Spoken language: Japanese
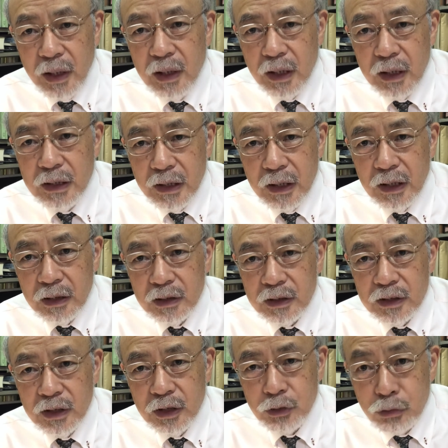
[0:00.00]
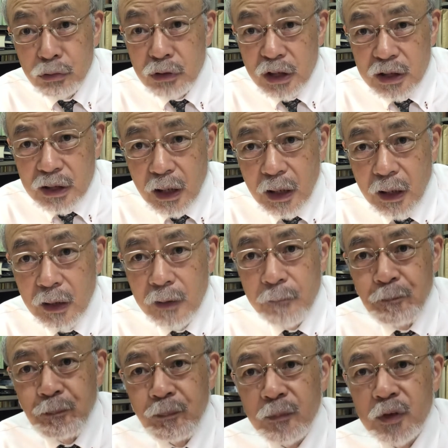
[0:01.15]
令形なんですね to ですから
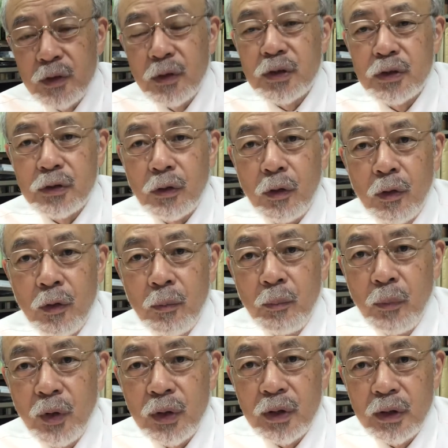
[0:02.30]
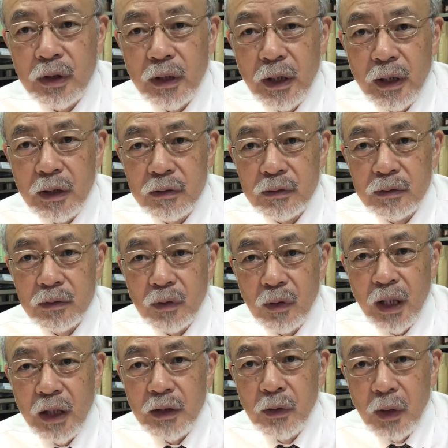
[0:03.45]
そうすると持ってくるの
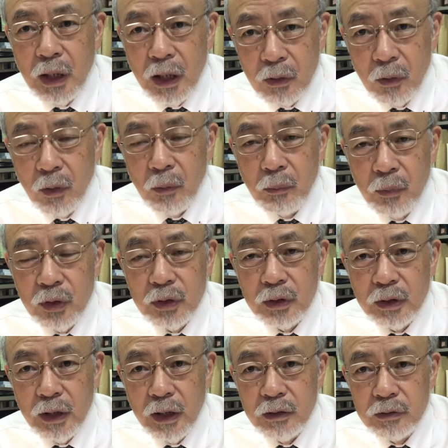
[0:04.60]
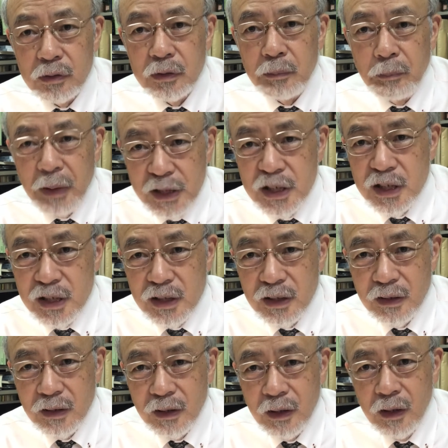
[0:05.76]
がよかろう持ってくるべし
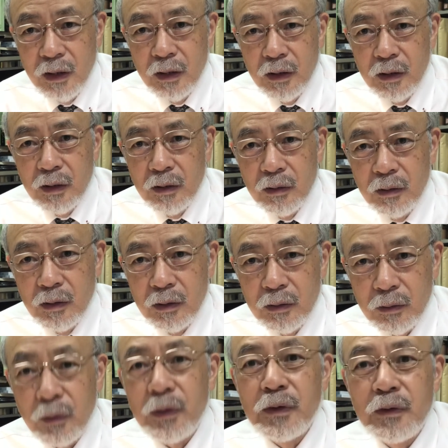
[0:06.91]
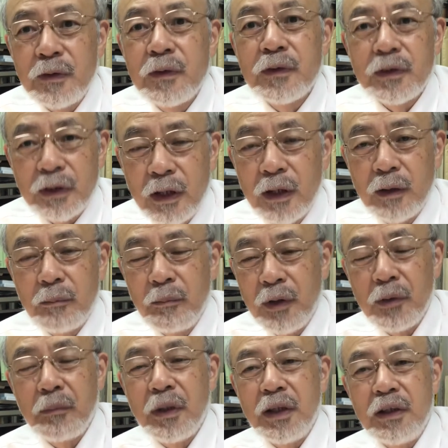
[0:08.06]
というふうにね目
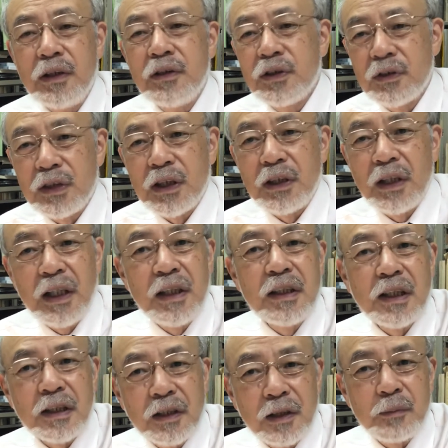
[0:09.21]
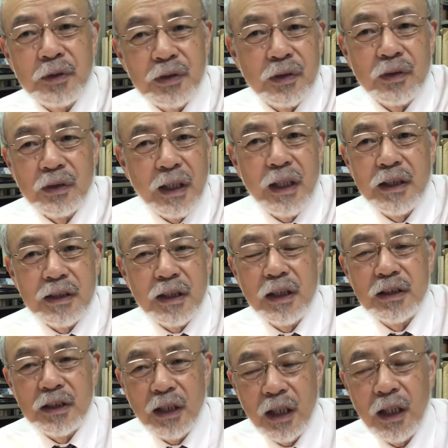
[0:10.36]
の前にいる人じゃないんだけどもその第
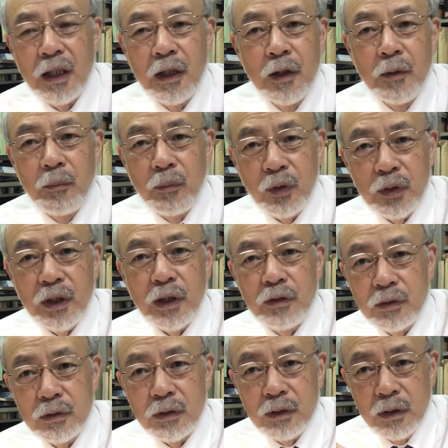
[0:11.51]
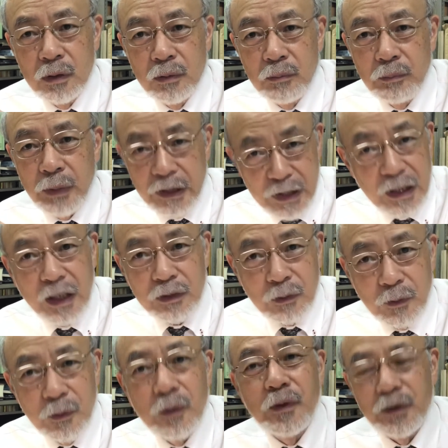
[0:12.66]
三者が持ってくるべきだとこう